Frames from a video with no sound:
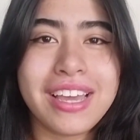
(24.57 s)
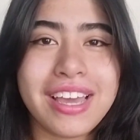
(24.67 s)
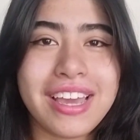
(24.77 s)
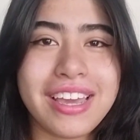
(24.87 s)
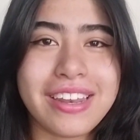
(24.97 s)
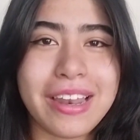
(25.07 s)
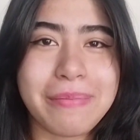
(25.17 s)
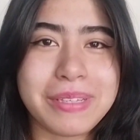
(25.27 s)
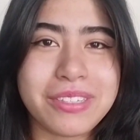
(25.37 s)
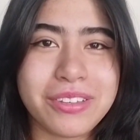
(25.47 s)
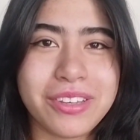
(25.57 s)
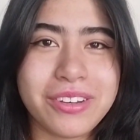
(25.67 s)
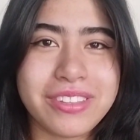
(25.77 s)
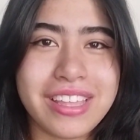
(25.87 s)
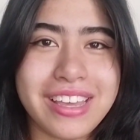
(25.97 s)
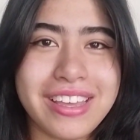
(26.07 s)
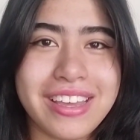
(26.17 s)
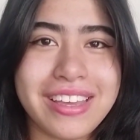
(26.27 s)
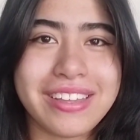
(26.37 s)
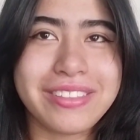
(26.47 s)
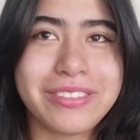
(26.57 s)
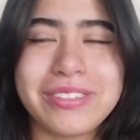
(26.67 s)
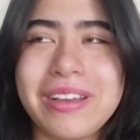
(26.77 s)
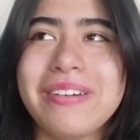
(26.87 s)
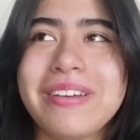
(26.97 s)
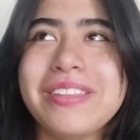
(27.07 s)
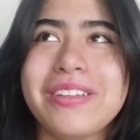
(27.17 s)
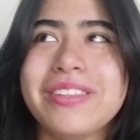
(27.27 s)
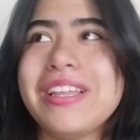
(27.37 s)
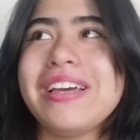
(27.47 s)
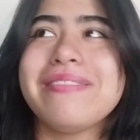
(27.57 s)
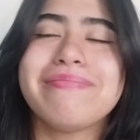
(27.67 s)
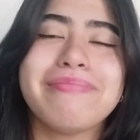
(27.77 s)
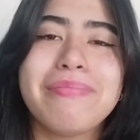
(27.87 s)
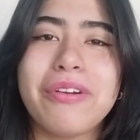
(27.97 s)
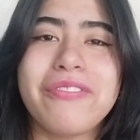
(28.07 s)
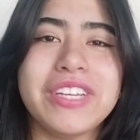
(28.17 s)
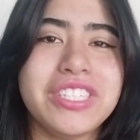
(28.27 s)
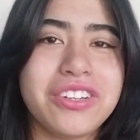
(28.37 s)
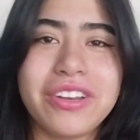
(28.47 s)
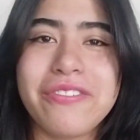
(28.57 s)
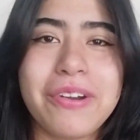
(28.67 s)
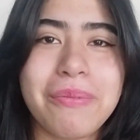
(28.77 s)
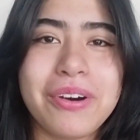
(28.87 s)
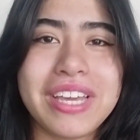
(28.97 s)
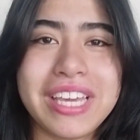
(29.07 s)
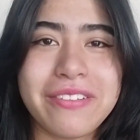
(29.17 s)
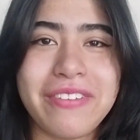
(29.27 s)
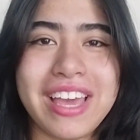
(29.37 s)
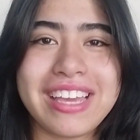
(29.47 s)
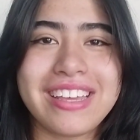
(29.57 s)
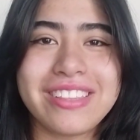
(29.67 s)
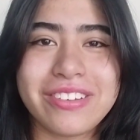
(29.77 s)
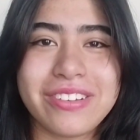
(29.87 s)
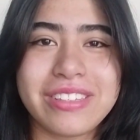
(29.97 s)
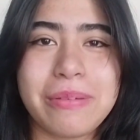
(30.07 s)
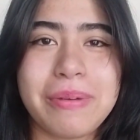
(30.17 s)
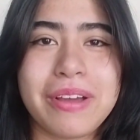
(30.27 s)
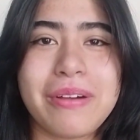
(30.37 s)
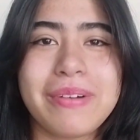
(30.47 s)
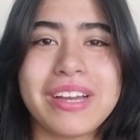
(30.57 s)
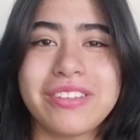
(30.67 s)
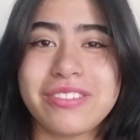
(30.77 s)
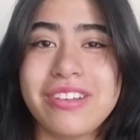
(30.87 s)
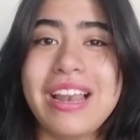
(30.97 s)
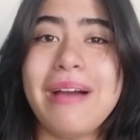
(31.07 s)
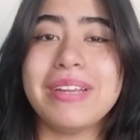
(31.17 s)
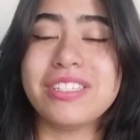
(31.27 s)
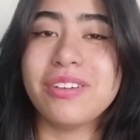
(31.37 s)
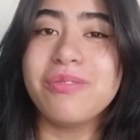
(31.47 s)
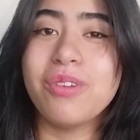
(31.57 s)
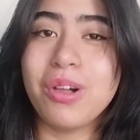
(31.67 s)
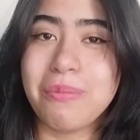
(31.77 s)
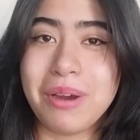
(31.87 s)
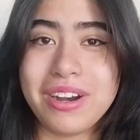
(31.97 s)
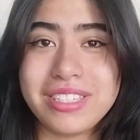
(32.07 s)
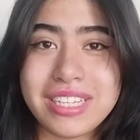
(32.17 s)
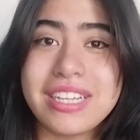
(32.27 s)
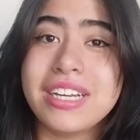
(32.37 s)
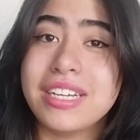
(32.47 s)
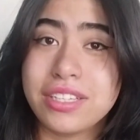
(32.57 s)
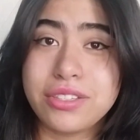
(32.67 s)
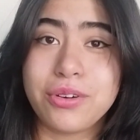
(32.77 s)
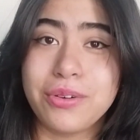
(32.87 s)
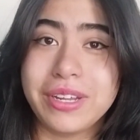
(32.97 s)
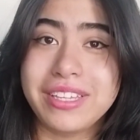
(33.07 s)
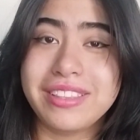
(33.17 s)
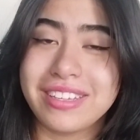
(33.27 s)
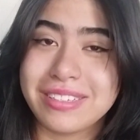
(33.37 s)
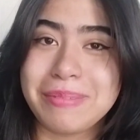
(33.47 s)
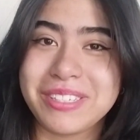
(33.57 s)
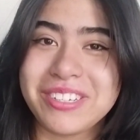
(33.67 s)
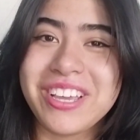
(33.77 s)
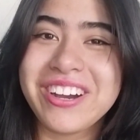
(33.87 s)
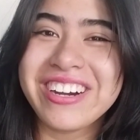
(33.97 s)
en el episodio de, tú sabes, de donde por fin Johnny formó Eagle Fang y todo esto, pero es como que yo soy la versión Walmart de Tori de ese episodio.